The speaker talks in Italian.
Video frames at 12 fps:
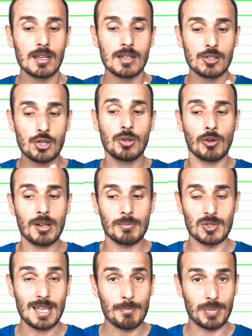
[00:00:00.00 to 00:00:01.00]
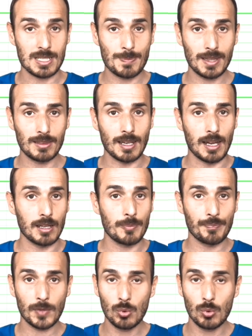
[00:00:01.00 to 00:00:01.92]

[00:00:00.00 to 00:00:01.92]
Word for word: Ci dovremmo sempre aspettare